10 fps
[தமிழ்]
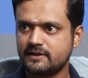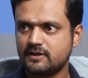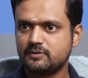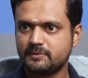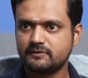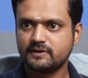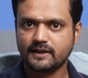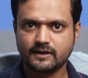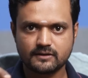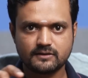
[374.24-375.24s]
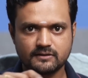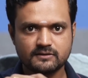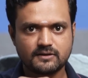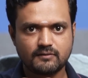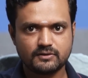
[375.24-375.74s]
இரண்டாவது பதிவுன்னு நினைக்கிறேன்
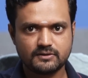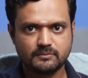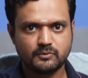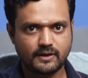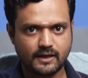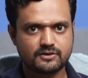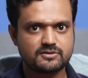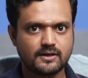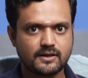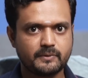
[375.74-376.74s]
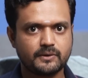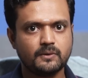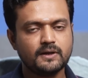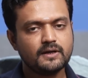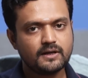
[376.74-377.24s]
அதிலிருந்து தான் வந்து இந்த புக்கை ஆக்சுவலாக
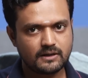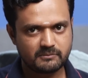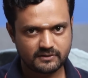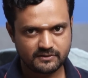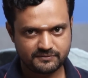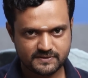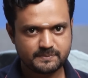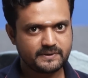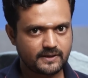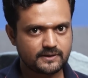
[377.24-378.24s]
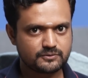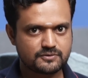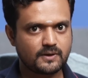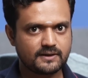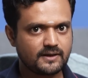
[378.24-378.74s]
ஆரம்பிக்கும் நம்ம இந்த விஸ்பி
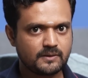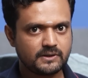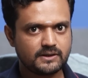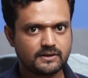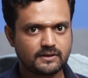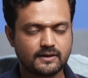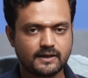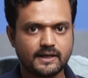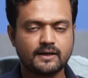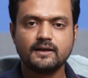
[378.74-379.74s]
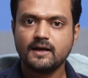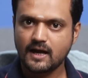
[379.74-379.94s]
ராத்து ஸோ அந்த ஆன்மாக்கள் இருக்காங்க இல்லையா